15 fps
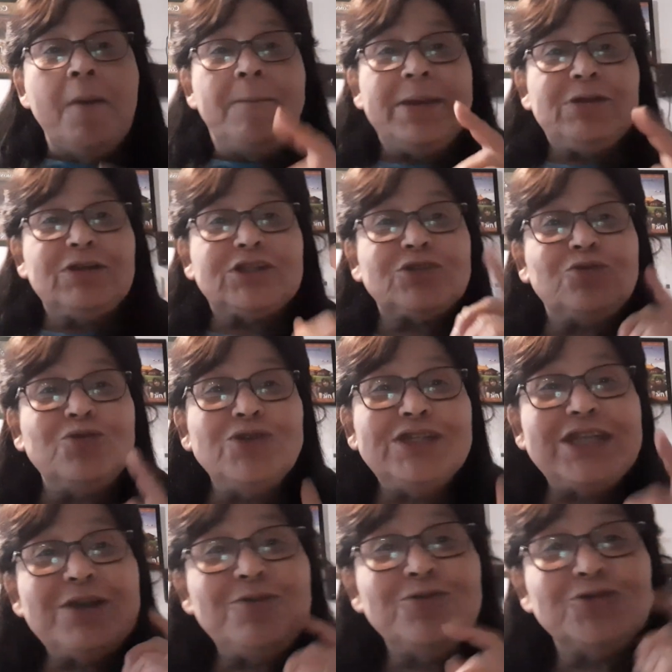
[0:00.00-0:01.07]
Pero
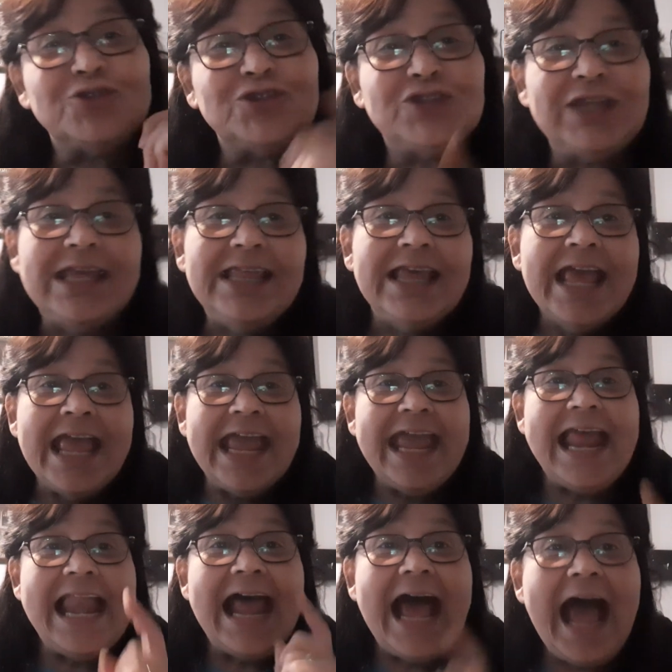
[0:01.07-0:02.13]
escuche usted
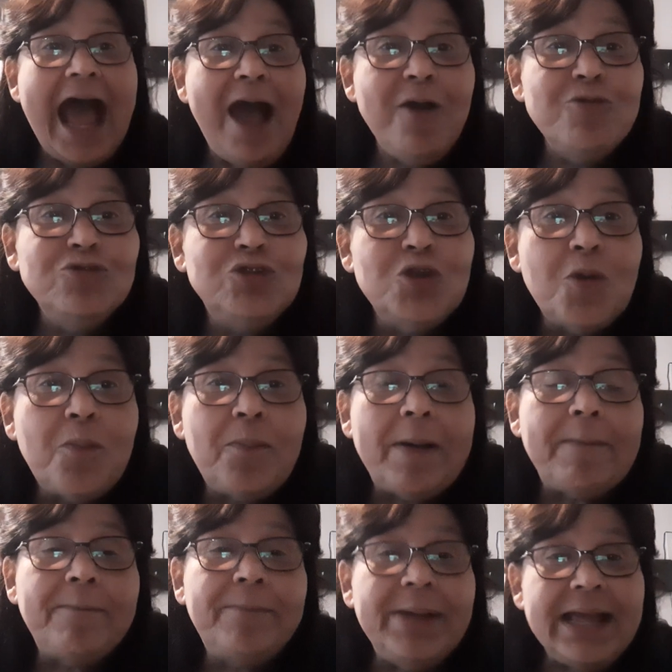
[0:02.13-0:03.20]
el audio,
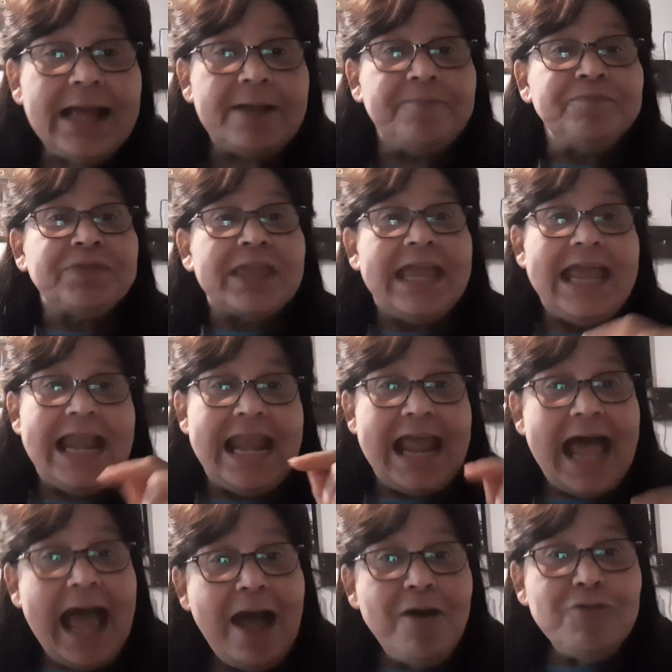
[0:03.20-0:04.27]
papá, el
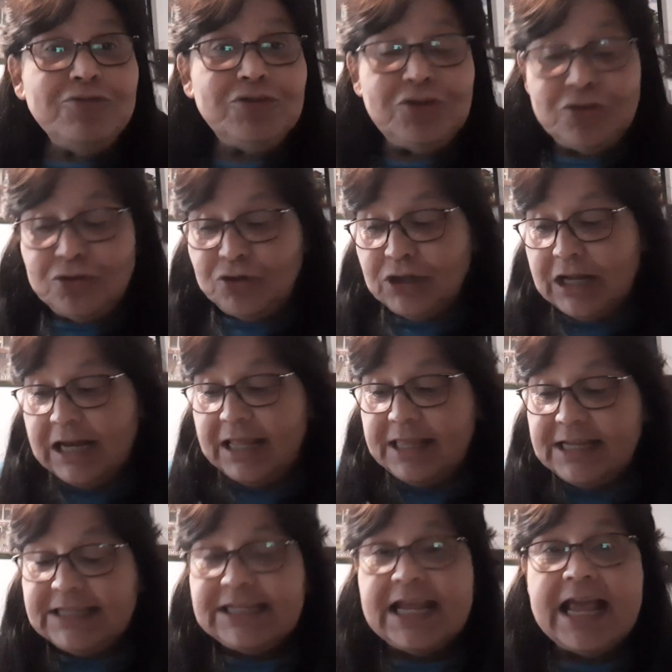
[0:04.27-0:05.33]
audio donde le
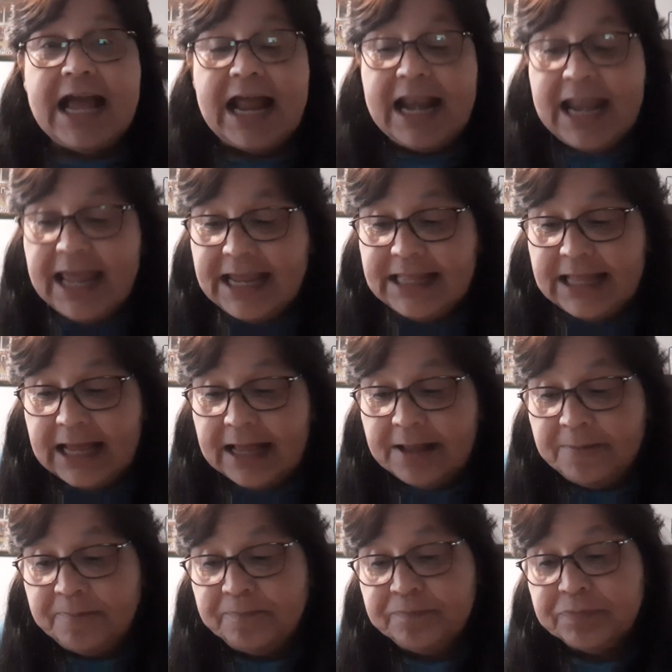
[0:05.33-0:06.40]
dicen a Aleida
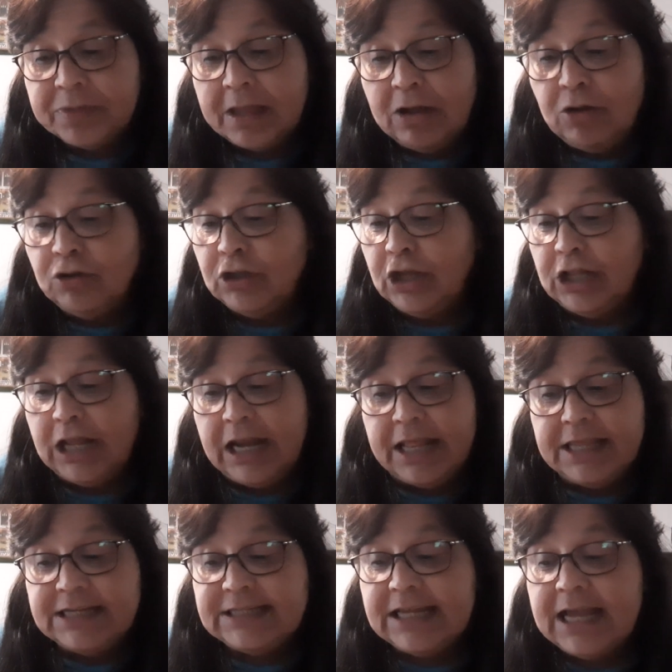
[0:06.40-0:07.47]
donde le
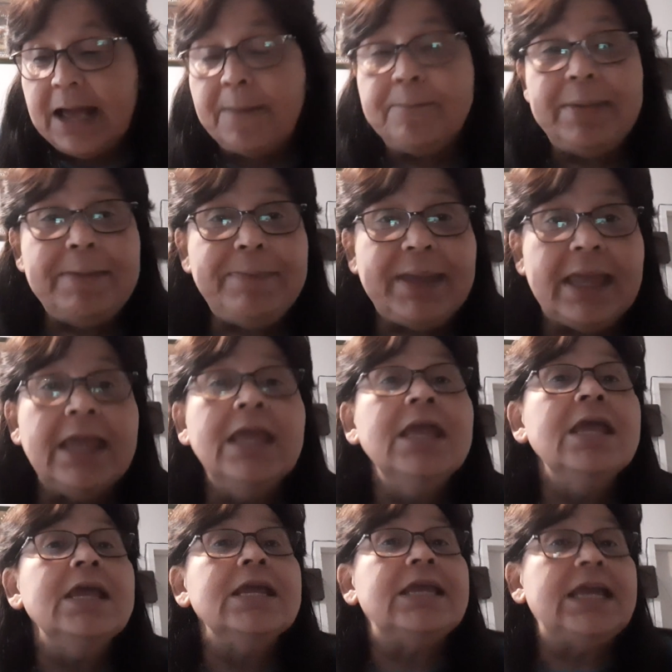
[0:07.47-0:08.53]
dicen a Pepe
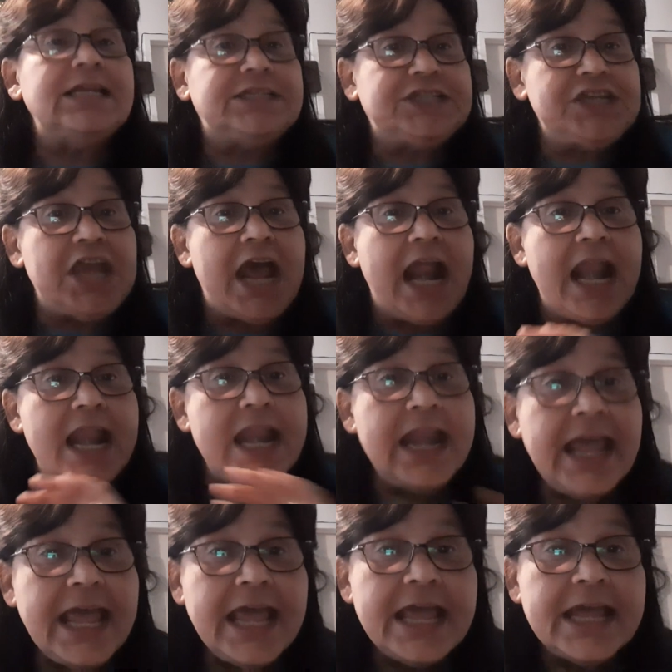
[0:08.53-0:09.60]
que se
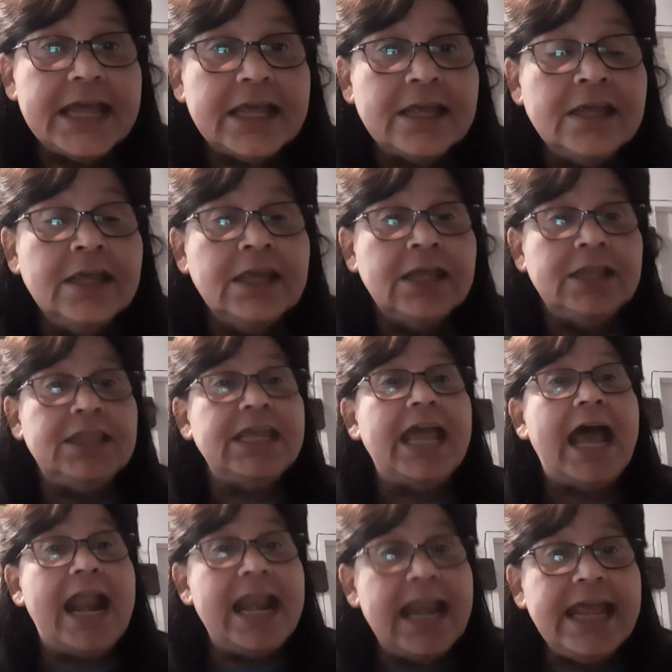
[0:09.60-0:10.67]
aleje de
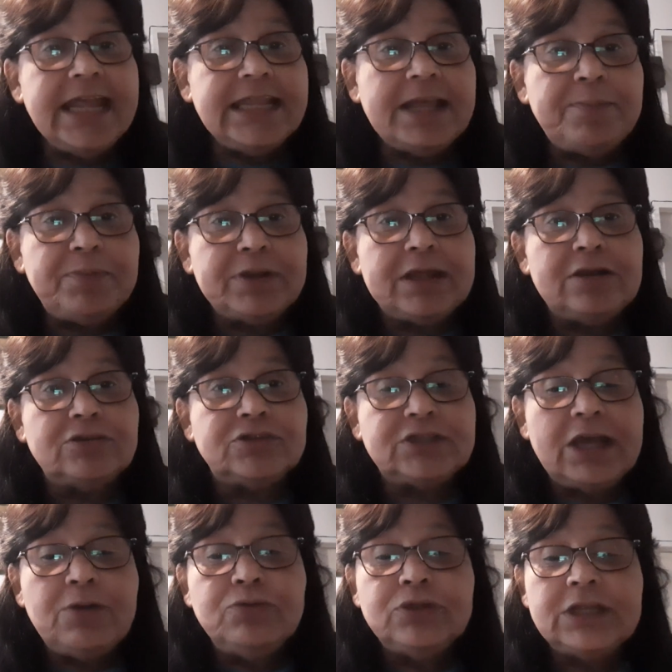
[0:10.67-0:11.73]
Aleida porque lo
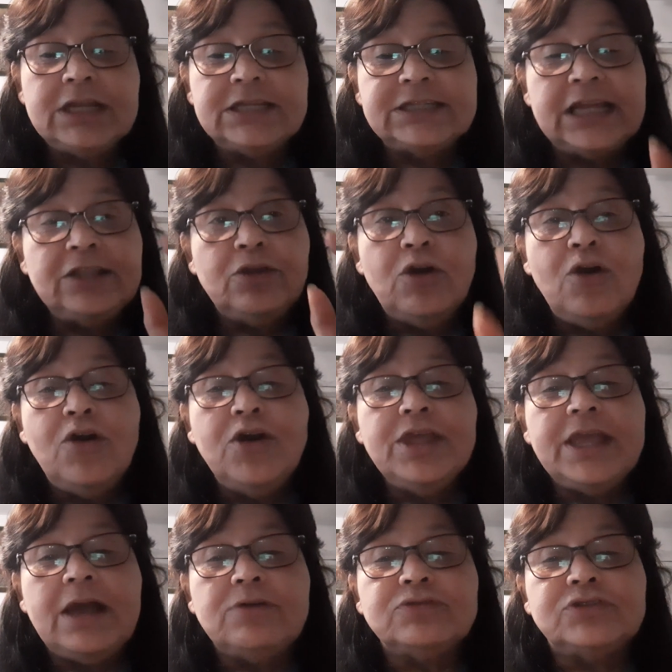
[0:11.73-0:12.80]
está utilizando.
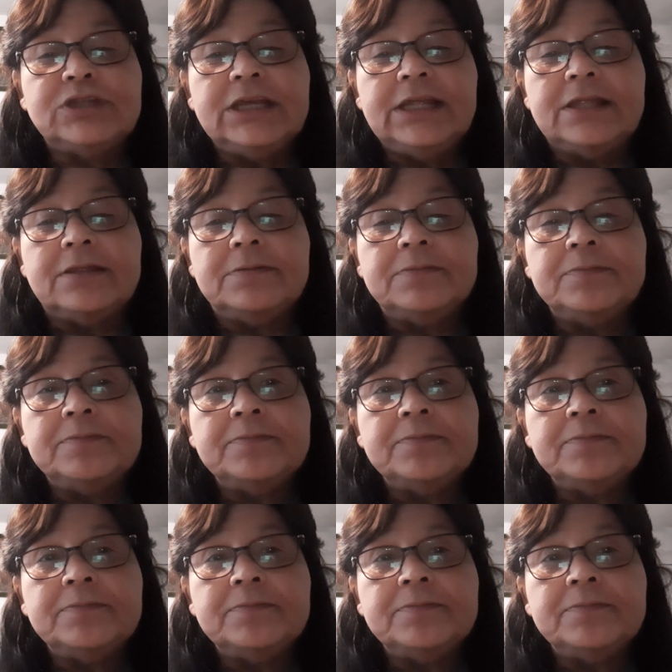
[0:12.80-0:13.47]
Oiga usted.